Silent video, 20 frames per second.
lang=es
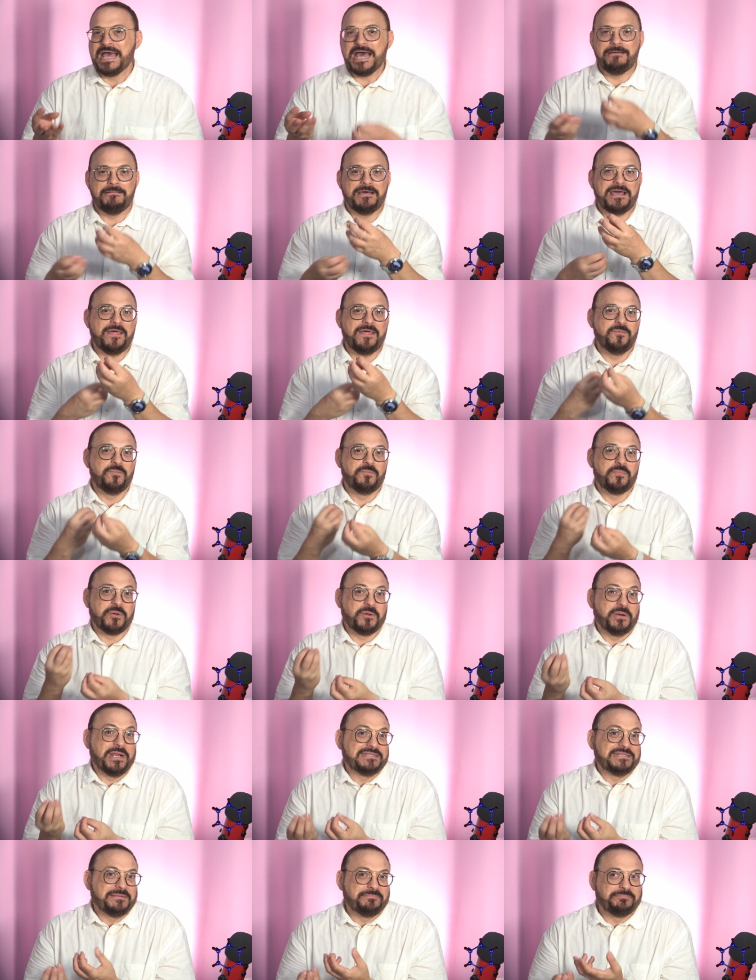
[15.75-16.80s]
Ha bajado un
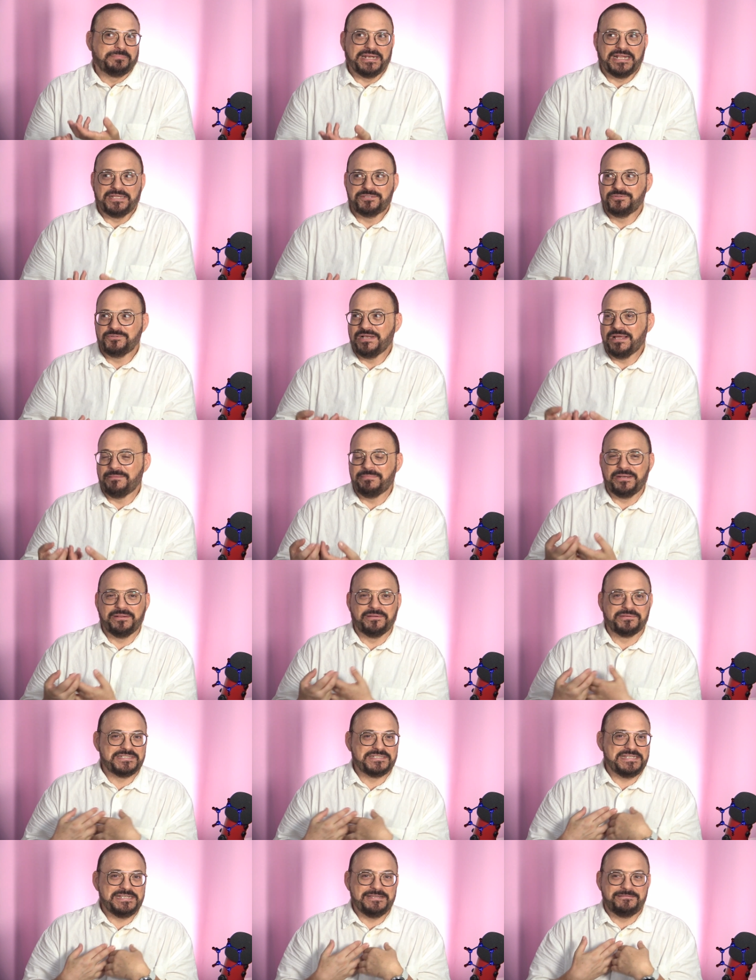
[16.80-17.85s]
poco la temperatura,
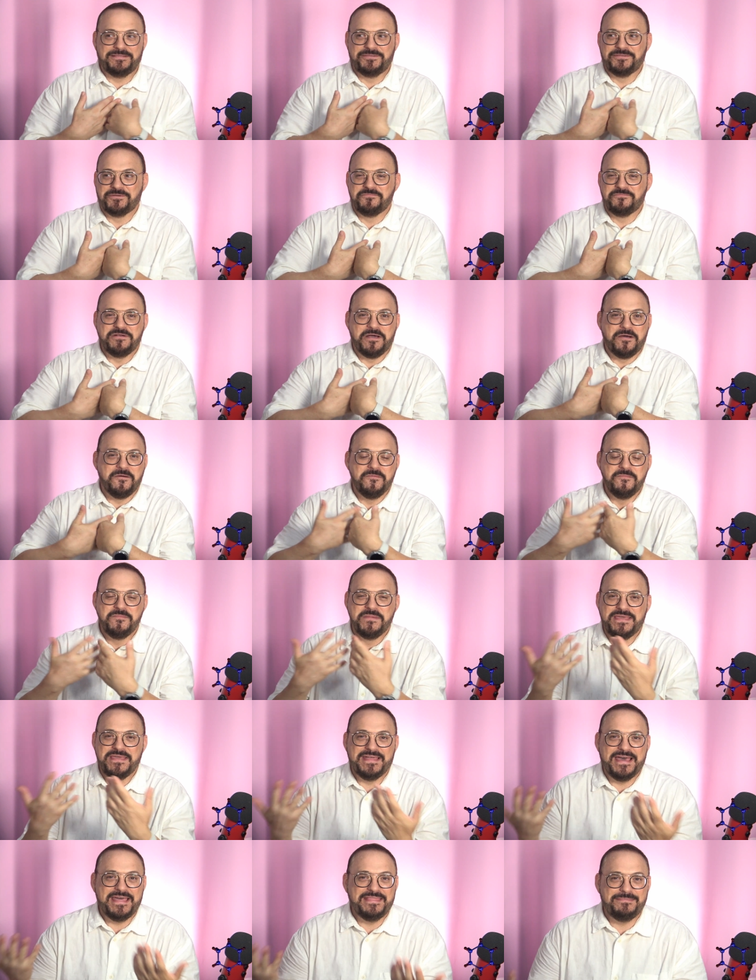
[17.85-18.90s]
pero sigue habiendo una
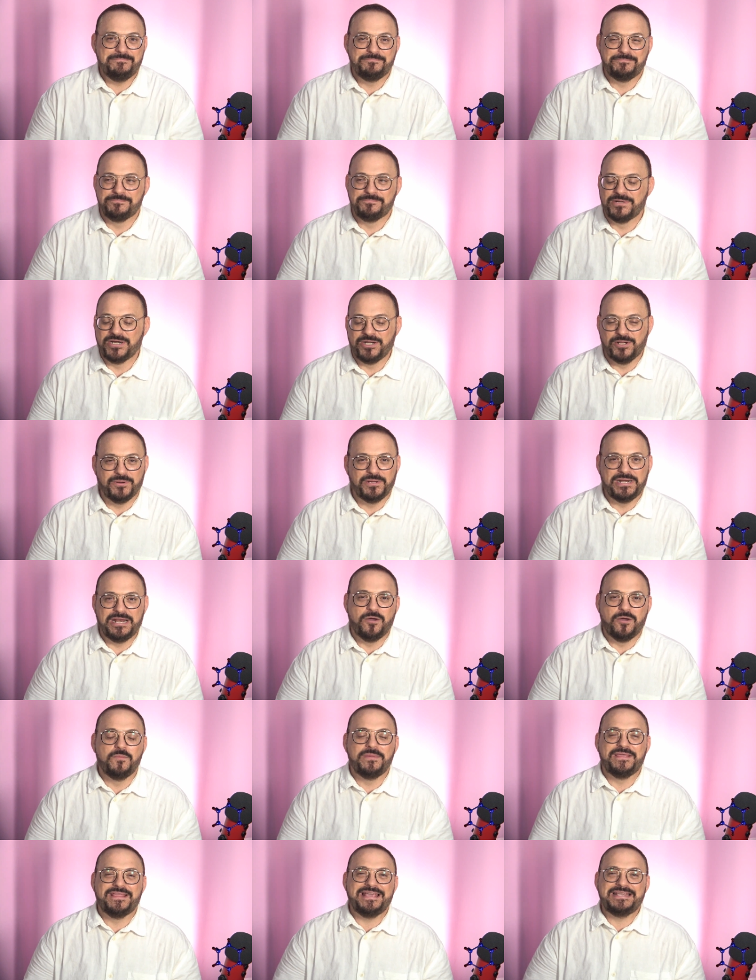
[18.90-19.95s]
humedad. Bueno,
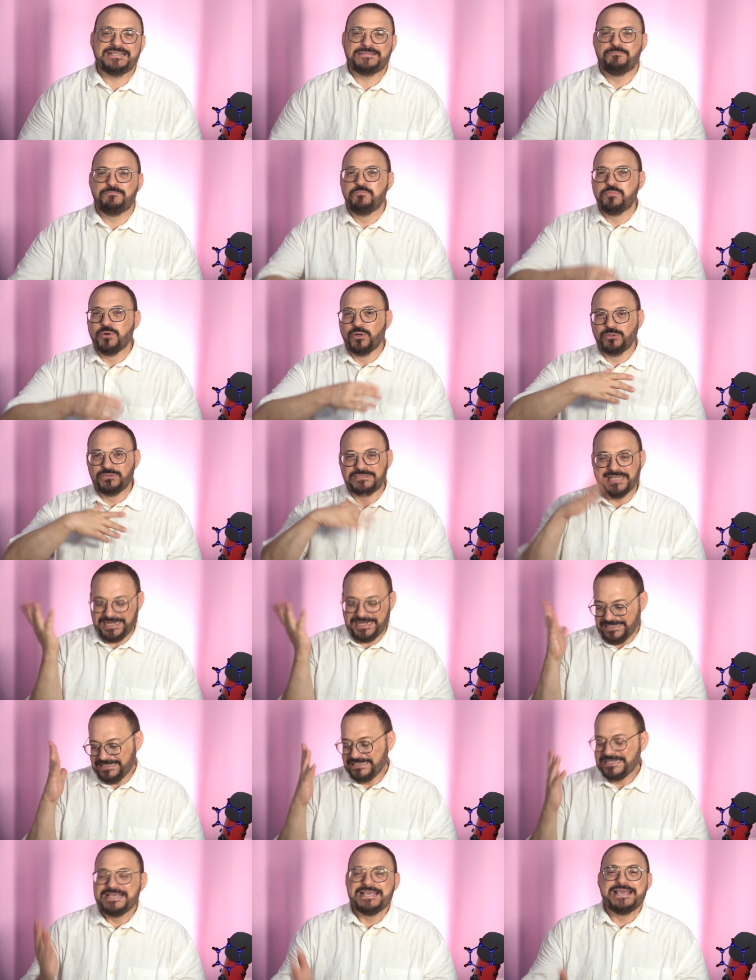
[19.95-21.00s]
la humedad es
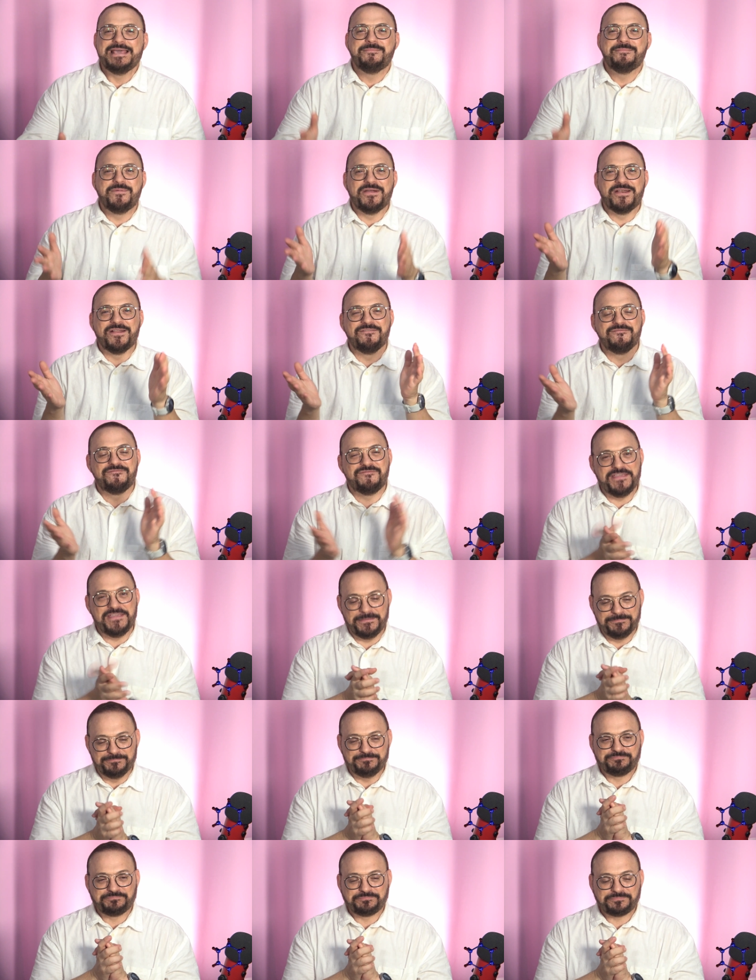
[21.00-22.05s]
brutal. Bueno, en
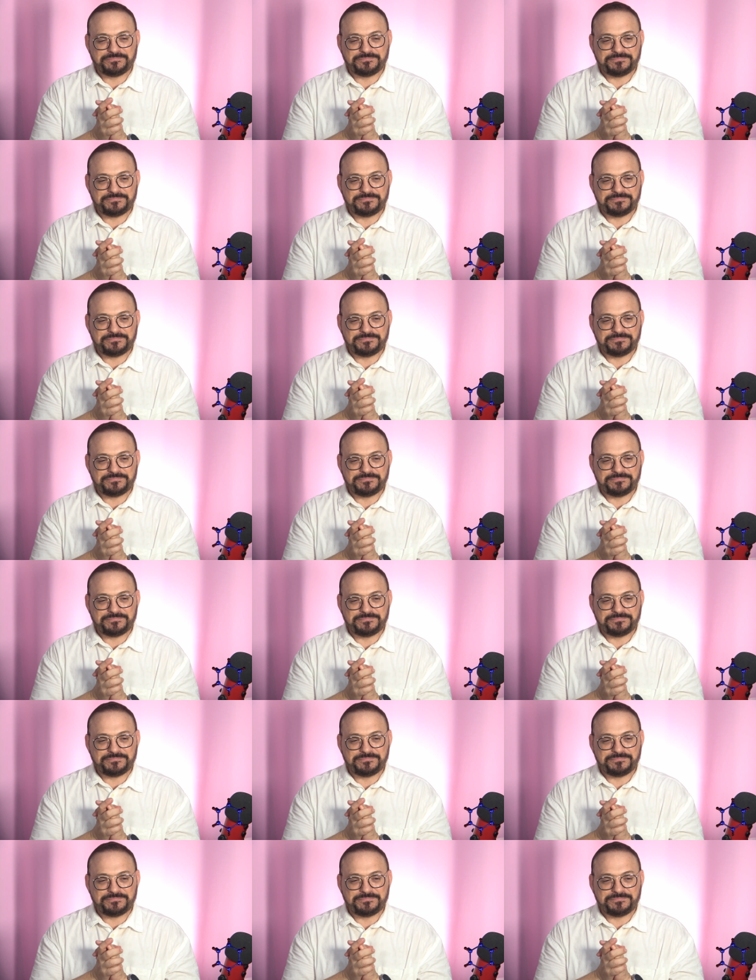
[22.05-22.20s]
fin.